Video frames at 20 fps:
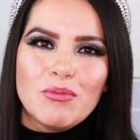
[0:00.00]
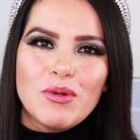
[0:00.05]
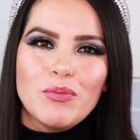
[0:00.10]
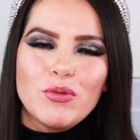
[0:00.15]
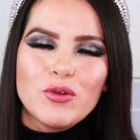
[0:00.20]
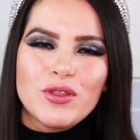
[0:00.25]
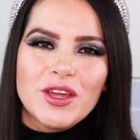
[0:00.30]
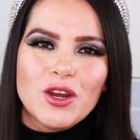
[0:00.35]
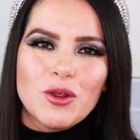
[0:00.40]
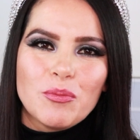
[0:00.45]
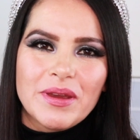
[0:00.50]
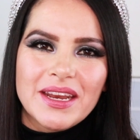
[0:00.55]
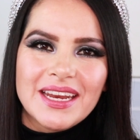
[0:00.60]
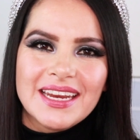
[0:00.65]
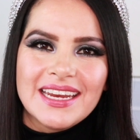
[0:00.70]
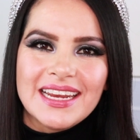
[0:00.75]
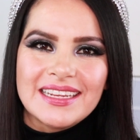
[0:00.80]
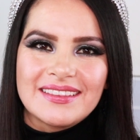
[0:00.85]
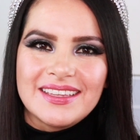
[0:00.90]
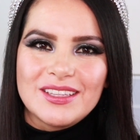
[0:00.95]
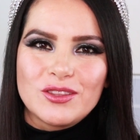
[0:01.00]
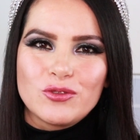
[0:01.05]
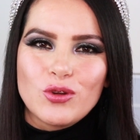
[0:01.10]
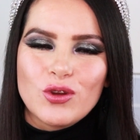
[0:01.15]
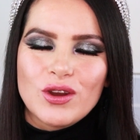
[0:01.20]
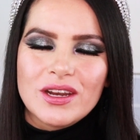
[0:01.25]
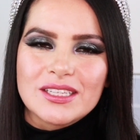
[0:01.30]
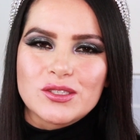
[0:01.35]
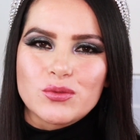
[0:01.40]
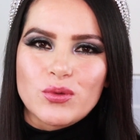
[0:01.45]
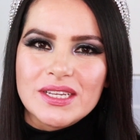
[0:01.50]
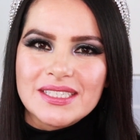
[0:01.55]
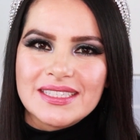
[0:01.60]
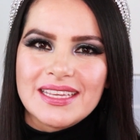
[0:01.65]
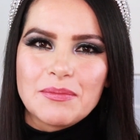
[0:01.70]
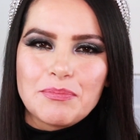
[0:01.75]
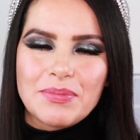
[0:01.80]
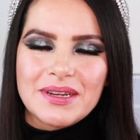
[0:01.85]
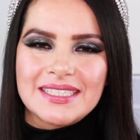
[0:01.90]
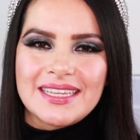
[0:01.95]
como pudieron ver en el título, les voy a
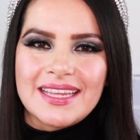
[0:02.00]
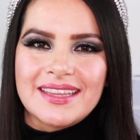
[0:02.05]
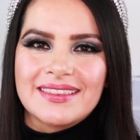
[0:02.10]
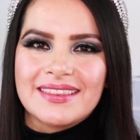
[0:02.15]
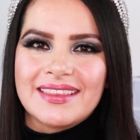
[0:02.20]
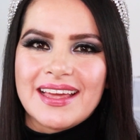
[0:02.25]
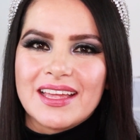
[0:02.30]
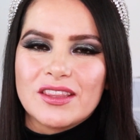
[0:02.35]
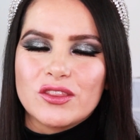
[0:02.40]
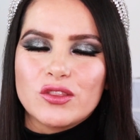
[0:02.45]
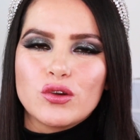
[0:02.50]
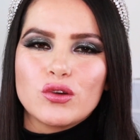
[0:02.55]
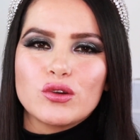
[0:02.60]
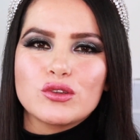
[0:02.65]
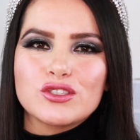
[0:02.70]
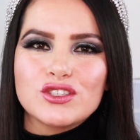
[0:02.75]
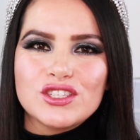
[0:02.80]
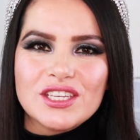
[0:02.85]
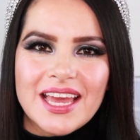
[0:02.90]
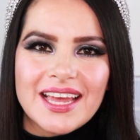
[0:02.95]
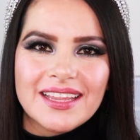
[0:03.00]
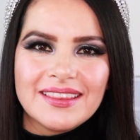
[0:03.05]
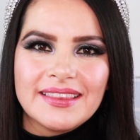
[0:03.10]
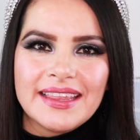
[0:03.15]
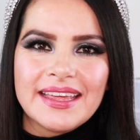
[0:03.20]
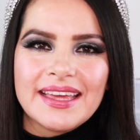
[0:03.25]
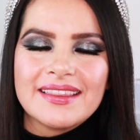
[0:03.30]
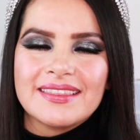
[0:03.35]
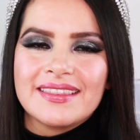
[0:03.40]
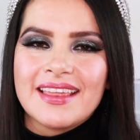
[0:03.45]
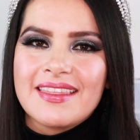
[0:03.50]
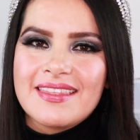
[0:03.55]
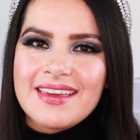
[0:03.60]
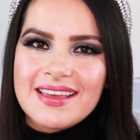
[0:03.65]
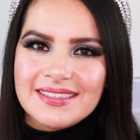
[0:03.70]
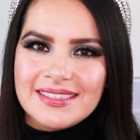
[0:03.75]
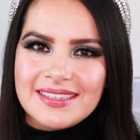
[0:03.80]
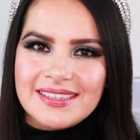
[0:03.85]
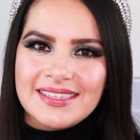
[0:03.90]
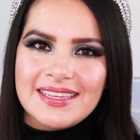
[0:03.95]
estar presentando 7 de
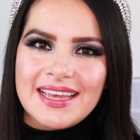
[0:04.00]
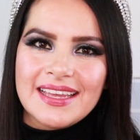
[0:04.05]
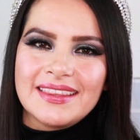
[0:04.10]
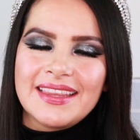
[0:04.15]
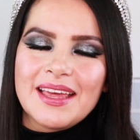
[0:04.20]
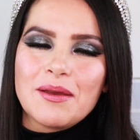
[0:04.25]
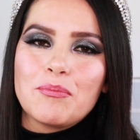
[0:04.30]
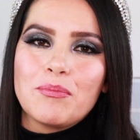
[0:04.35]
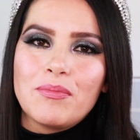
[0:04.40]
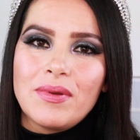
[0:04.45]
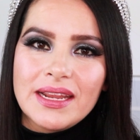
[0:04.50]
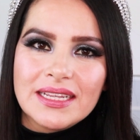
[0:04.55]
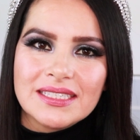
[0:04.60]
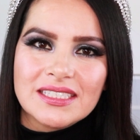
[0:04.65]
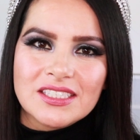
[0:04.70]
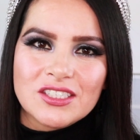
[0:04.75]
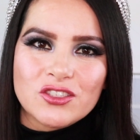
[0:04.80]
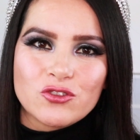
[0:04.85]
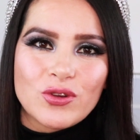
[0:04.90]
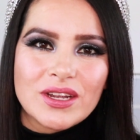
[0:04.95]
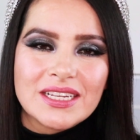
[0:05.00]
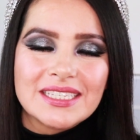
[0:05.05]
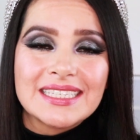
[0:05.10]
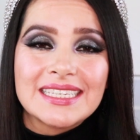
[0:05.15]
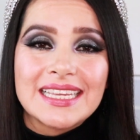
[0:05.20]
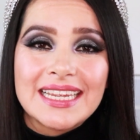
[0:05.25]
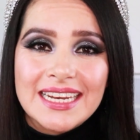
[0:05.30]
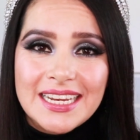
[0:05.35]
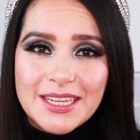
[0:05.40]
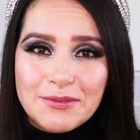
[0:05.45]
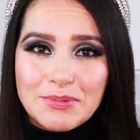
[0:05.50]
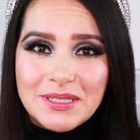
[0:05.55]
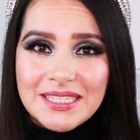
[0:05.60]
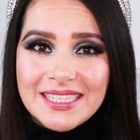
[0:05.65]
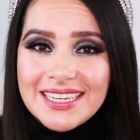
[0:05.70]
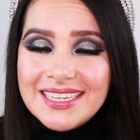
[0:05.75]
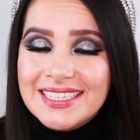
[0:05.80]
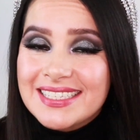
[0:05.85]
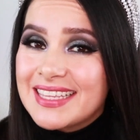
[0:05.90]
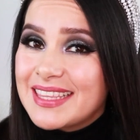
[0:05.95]
17 Blitz
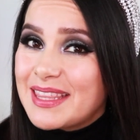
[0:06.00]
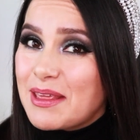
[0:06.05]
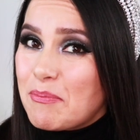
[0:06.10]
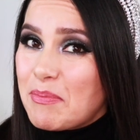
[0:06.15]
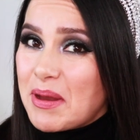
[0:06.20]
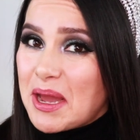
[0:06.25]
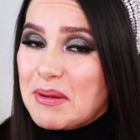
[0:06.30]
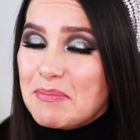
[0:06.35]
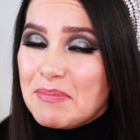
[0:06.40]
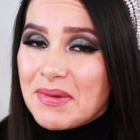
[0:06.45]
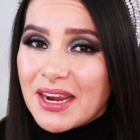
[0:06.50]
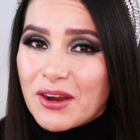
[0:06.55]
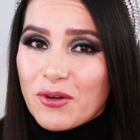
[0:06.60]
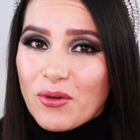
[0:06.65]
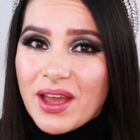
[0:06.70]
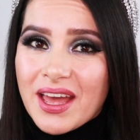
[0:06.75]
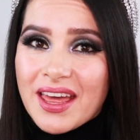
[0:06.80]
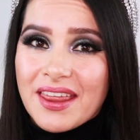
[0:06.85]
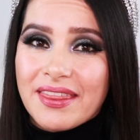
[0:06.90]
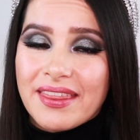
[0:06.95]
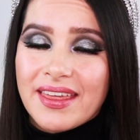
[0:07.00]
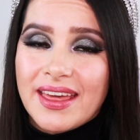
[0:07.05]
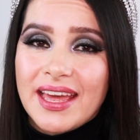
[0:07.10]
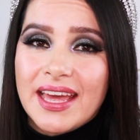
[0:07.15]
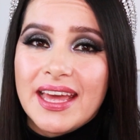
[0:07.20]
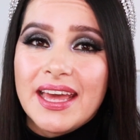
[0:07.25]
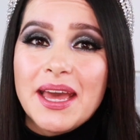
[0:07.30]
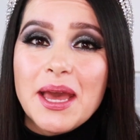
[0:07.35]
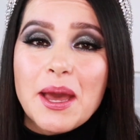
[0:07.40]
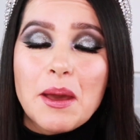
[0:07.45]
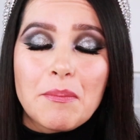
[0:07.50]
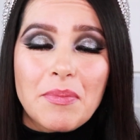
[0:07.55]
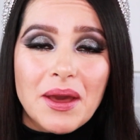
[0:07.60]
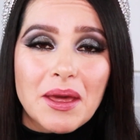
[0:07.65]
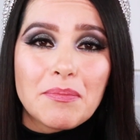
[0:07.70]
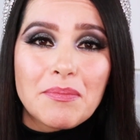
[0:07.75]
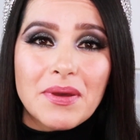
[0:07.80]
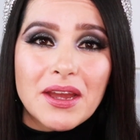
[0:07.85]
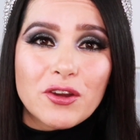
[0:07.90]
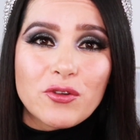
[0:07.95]
Lipsticks de Pat McGrath.
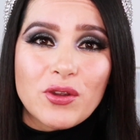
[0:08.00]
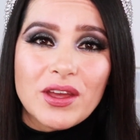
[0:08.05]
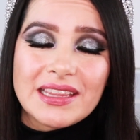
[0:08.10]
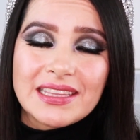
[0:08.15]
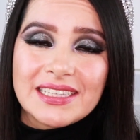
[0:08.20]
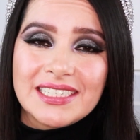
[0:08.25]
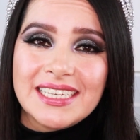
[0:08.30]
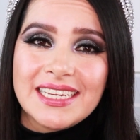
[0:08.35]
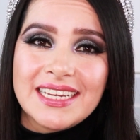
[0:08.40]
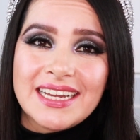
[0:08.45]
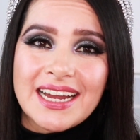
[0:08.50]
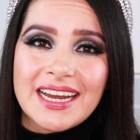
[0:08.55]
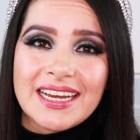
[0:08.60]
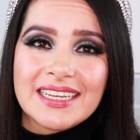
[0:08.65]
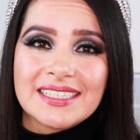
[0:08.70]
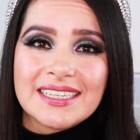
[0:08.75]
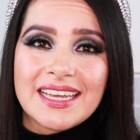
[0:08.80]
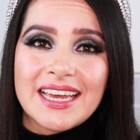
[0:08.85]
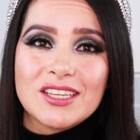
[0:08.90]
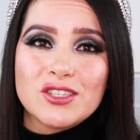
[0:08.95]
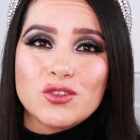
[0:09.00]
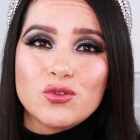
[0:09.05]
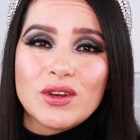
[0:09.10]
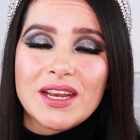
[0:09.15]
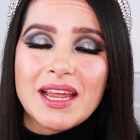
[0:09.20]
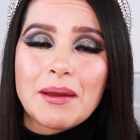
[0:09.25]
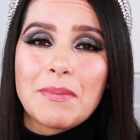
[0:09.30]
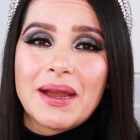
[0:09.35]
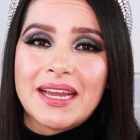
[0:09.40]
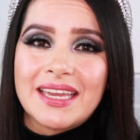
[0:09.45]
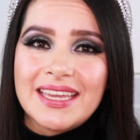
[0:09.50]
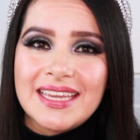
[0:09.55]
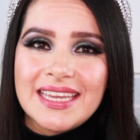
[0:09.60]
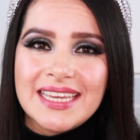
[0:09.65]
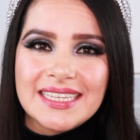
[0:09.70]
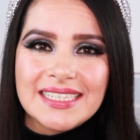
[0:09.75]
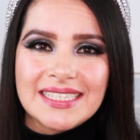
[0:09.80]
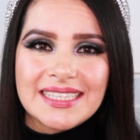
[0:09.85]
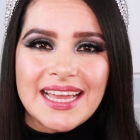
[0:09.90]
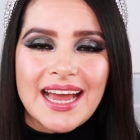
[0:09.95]
Pat McGrath, chicas, es una
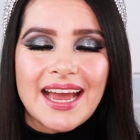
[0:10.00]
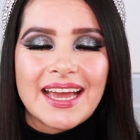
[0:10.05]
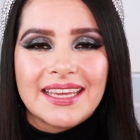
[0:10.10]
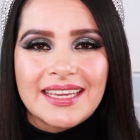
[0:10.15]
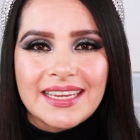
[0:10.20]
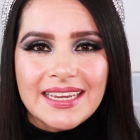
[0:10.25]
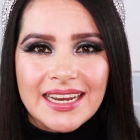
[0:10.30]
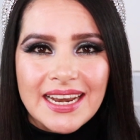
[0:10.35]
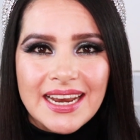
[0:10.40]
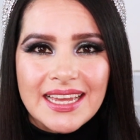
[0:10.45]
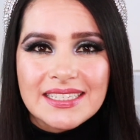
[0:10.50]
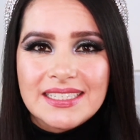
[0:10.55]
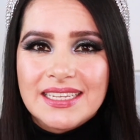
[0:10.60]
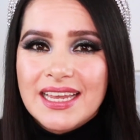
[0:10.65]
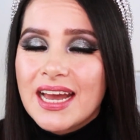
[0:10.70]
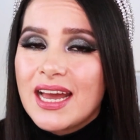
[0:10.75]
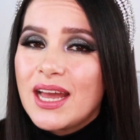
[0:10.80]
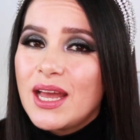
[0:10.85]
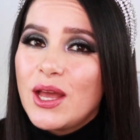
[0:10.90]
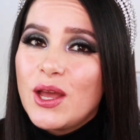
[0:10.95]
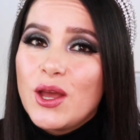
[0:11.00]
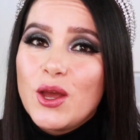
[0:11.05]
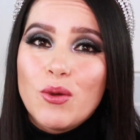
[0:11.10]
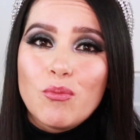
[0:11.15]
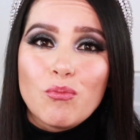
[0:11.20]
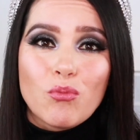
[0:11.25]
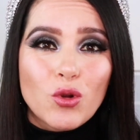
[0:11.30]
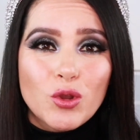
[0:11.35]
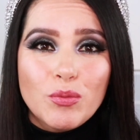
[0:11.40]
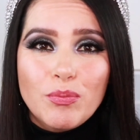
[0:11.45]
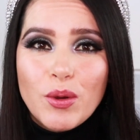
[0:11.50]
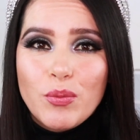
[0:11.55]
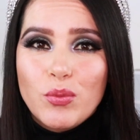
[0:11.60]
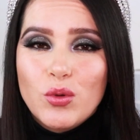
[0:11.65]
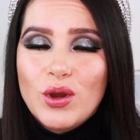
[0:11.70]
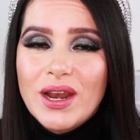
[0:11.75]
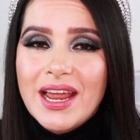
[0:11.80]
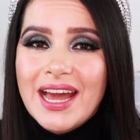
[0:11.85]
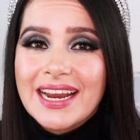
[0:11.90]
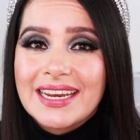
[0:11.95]
maquillista inglesa muy
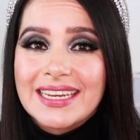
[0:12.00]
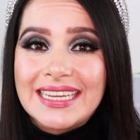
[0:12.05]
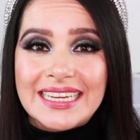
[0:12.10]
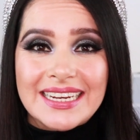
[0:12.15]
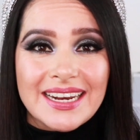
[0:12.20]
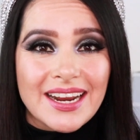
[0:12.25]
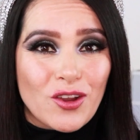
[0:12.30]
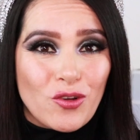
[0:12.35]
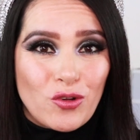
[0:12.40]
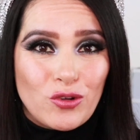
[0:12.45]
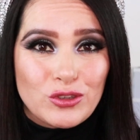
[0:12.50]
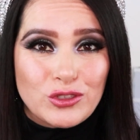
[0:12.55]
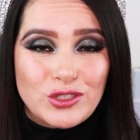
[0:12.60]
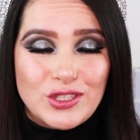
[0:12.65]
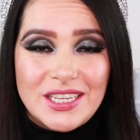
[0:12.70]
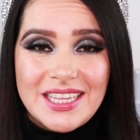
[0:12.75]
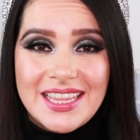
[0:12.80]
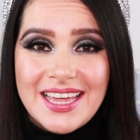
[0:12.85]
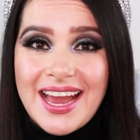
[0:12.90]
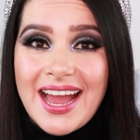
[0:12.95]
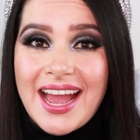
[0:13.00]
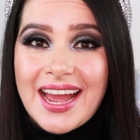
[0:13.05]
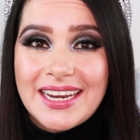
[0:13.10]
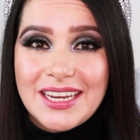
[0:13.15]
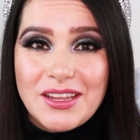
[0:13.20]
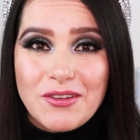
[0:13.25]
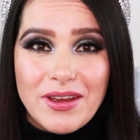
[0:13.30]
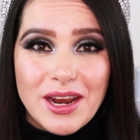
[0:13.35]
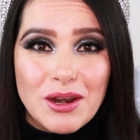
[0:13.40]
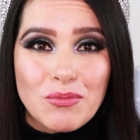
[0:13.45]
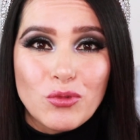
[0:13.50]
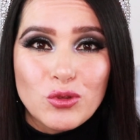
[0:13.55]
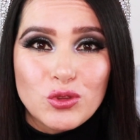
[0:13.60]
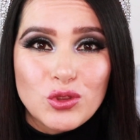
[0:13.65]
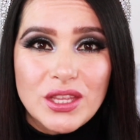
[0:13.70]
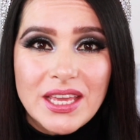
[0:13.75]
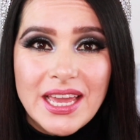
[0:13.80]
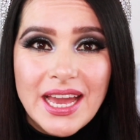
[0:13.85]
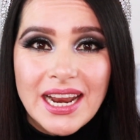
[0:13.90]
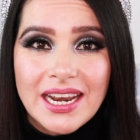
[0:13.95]
popular y reconocida a nivel
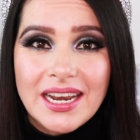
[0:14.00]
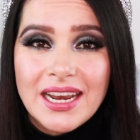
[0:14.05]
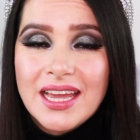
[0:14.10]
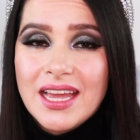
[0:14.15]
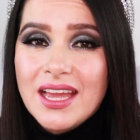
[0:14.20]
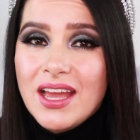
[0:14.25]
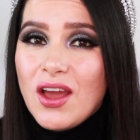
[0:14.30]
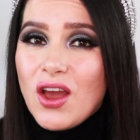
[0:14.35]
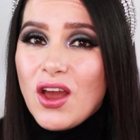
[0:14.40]
mundial.